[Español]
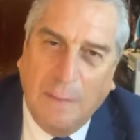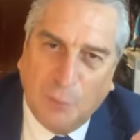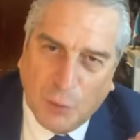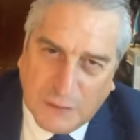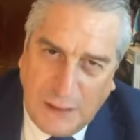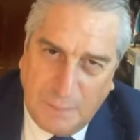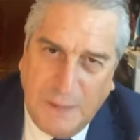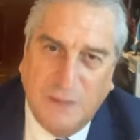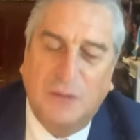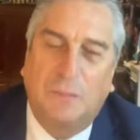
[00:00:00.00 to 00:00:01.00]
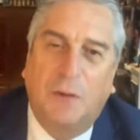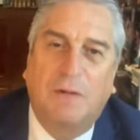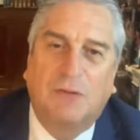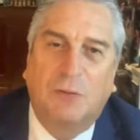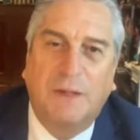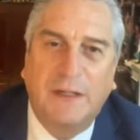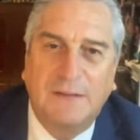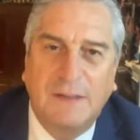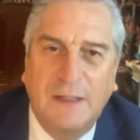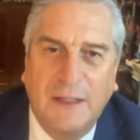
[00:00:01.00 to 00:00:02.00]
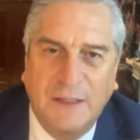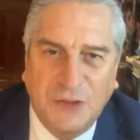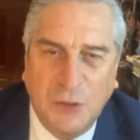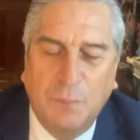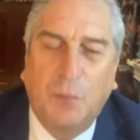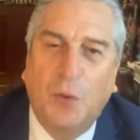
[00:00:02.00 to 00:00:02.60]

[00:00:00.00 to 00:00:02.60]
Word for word: aportar medios de prueba sobre ese hecho